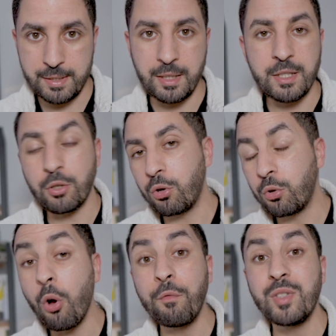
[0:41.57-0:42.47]
C'est-à-dire que
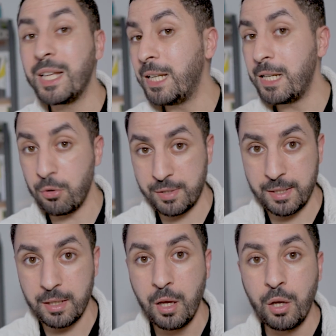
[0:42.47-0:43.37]
quand vous allez les
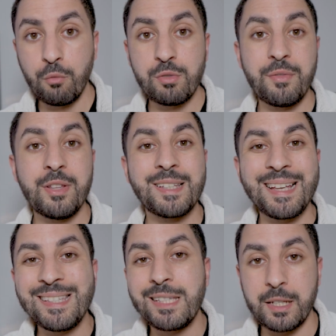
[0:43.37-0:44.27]
lancer, vous avez une
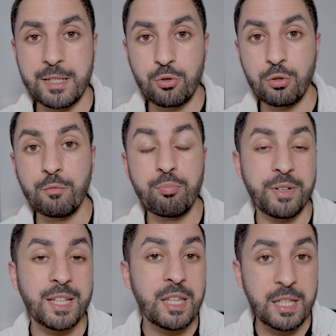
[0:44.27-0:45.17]
quasi-certitude que vous
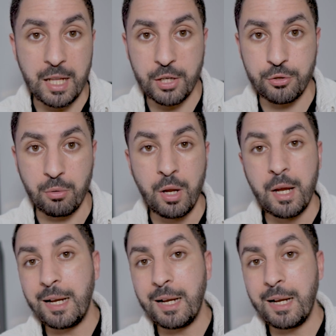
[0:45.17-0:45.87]
pouvez gagner de l'argent.